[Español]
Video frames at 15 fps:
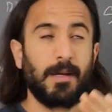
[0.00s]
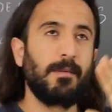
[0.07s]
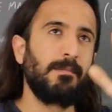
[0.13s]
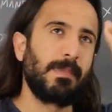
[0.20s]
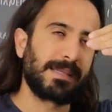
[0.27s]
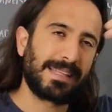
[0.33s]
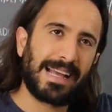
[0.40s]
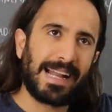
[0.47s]

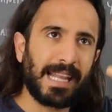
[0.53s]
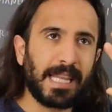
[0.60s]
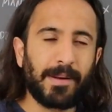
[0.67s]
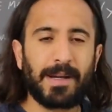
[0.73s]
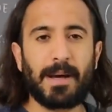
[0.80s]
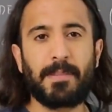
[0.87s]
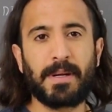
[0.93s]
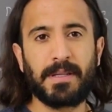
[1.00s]
Más adelante
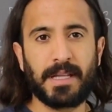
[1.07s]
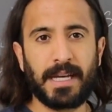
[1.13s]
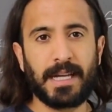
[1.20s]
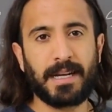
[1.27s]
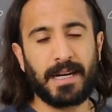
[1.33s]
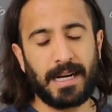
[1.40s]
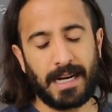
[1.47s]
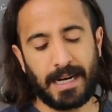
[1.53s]
van a aprender
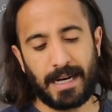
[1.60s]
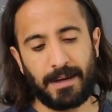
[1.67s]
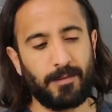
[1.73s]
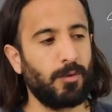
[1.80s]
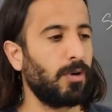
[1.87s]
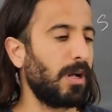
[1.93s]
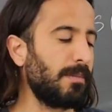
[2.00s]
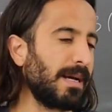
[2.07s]
a
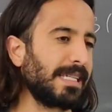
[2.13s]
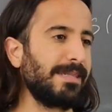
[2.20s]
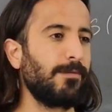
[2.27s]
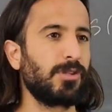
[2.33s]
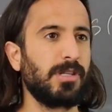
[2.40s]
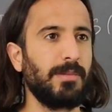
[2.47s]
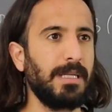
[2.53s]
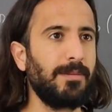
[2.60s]
buscar
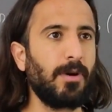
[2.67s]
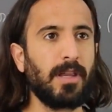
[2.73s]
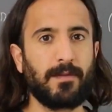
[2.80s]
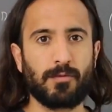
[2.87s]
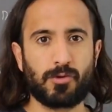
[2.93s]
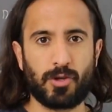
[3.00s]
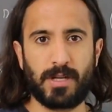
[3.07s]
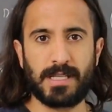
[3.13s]
máximos y mínimos de
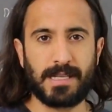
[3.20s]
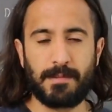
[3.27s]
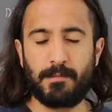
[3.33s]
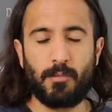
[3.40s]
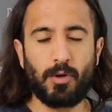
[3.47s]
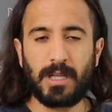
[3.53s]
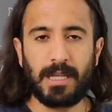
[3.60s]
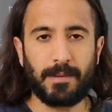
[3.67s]
funciones en
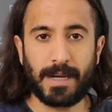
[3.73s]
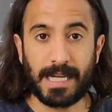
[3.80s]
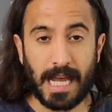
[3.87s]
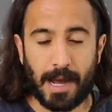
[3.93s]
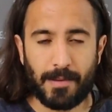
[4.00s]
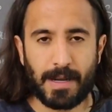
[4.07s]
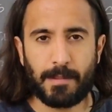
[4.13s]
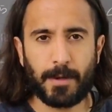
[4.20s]

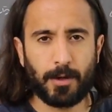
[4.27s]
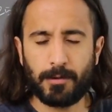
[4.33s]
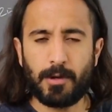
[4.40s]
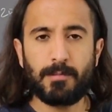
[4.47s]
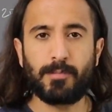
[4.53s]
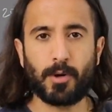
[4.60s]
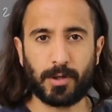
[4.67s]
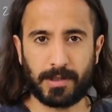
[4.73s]
multivariable, pero no
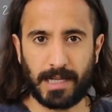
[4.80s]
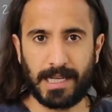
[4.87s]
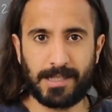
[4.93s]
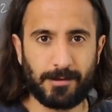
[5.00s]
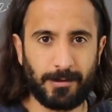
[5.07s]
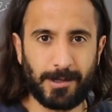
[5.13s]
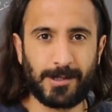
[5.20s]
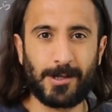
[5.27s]
importa,
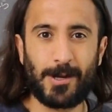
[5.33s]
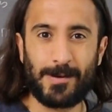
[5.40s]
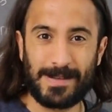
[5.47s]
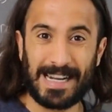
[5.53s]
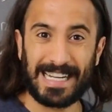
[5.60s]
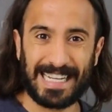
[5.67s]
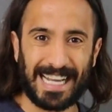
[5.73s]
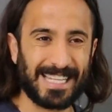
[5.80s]
eso, eso no
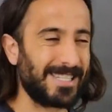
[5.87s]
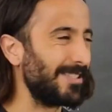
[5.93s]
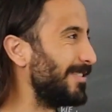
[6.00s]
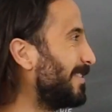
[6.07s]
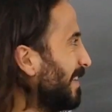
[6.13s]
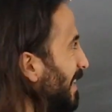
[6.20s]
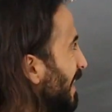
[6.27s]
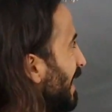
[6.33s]
viene al
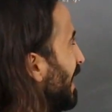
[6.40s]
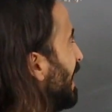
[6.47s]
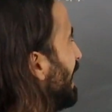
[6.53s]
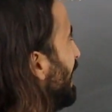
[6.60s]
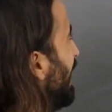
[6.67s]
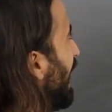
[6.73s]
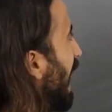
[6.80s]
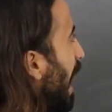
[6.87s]
caso.
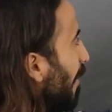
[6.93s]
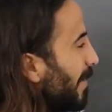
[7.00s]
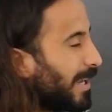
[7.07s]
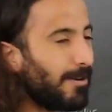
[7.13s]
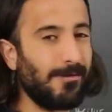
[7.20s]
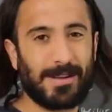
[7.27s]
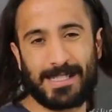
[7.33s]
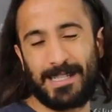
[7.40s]
Ahora,
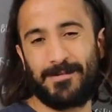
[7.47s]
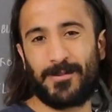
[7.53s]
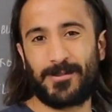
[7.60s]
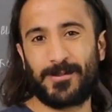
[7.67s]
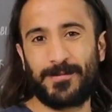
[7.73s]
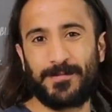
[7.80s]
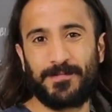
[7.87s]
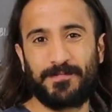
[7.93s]
¿cómo
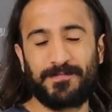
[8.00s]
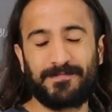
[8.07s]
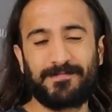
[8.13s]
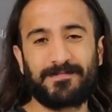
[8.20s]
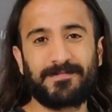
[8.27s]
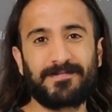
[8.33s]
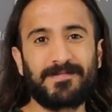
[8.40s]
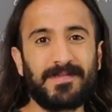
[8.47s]
hacemos?
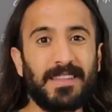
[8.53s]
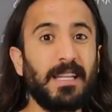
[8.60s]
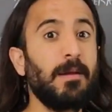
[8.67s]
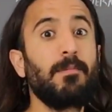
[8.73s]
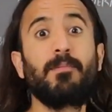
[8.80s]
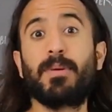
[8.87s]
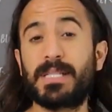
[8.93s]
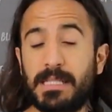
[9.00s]

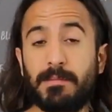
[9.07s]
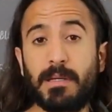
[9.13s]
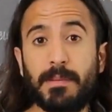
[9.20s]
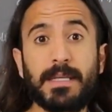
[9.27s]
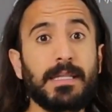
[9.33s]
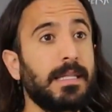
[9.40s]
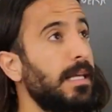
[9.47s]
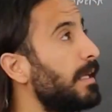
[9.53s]
Pues
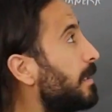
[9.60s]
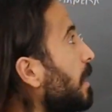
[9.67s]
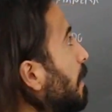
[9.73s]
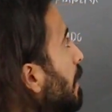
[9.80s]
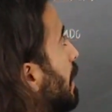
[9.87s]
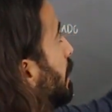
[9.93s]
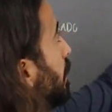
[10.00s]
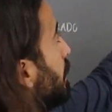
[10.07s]
simplemente, desde
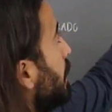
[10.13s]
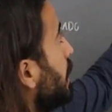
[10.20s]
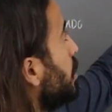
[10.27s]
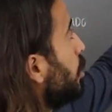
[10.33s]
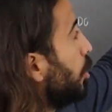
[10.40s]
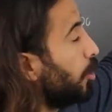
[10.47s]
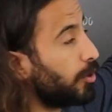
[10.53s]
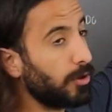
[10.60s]
la
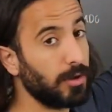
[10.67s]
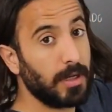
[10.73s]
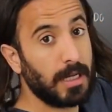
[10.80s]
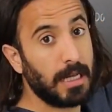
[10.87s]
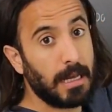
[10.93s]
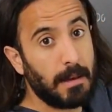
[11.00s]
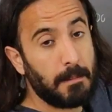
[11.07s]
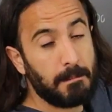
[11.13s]
restricción,
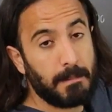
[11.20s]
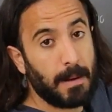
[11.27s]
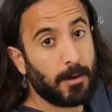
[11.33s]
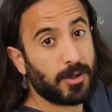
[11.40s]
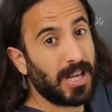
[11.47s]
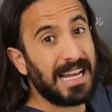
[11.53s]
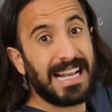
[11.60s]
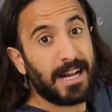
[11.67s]

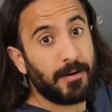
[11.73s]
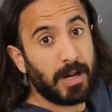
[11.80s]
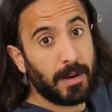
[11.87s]
vamos a aislar una